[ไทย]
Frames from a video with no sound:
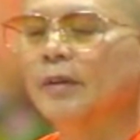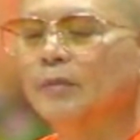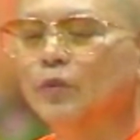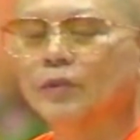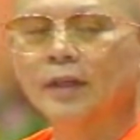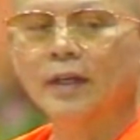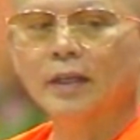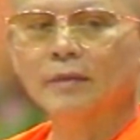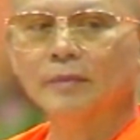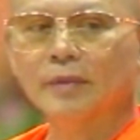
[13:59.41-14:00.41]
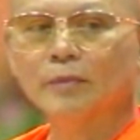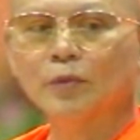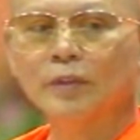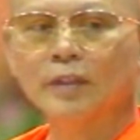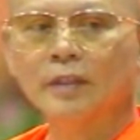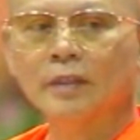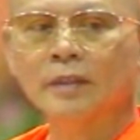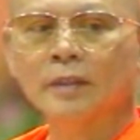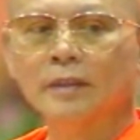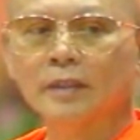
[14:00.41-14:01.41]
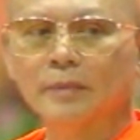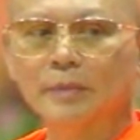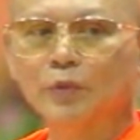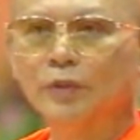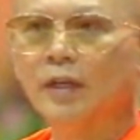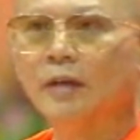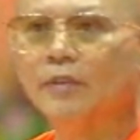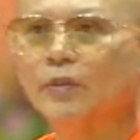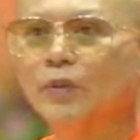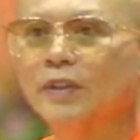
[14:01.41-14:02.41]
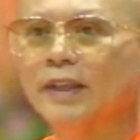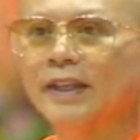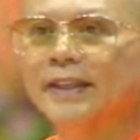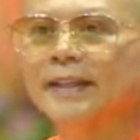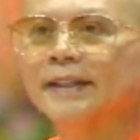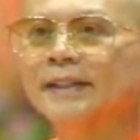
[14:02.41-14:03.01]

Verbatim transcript: เป็นผู้ชายหรือเป็นผู้หญิง แต่เป็นผู้ชายเป็นส่วนใหญ่